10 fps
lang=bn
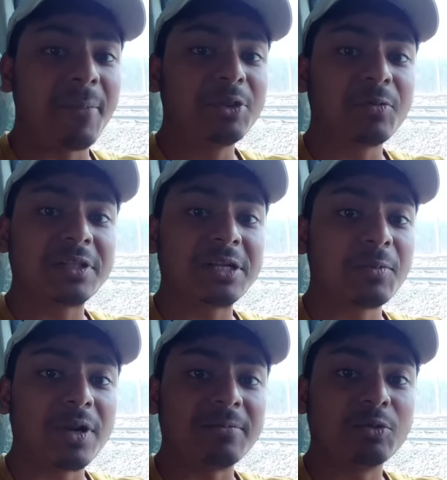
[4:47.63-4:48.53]
আমি তোমাদের
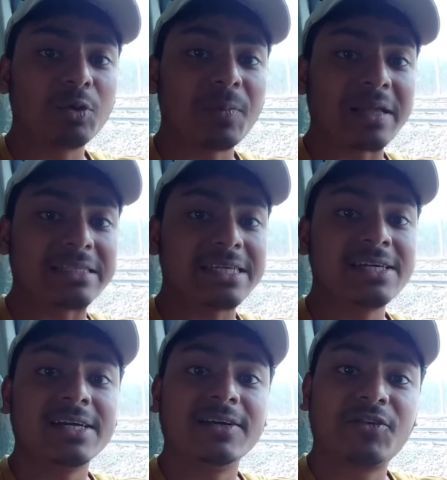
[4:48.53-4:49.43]
বললাম দুটো পাঁচে
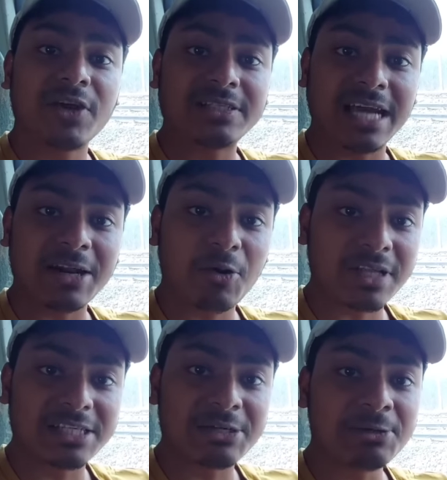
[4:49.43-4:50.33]
ট্রেন ছাড়ার
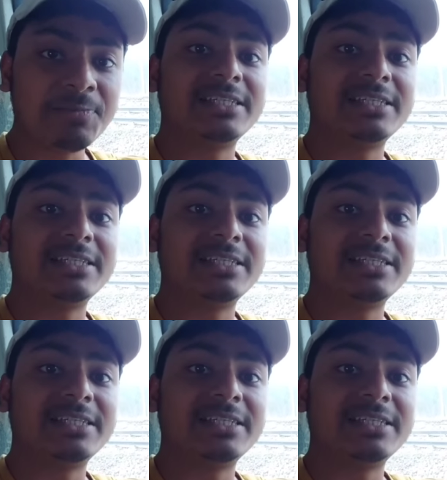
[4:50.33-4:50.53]
কথা ছিল